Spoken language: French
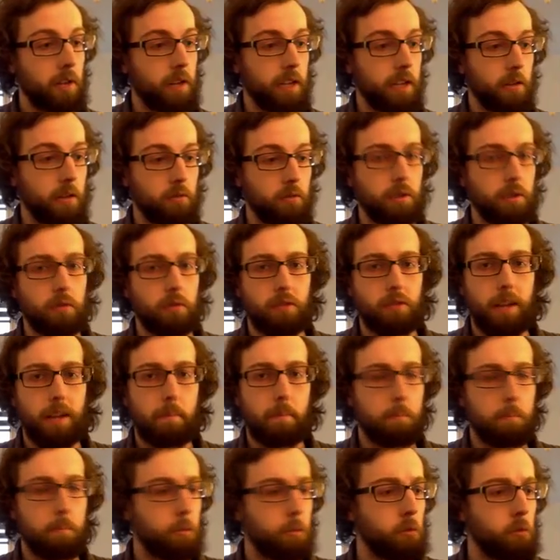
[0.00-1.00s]
et ensuite on a
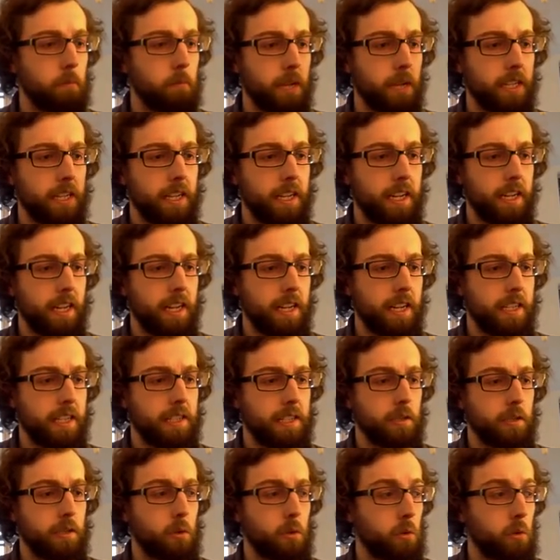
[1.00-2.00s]
tout plein de réglages qui se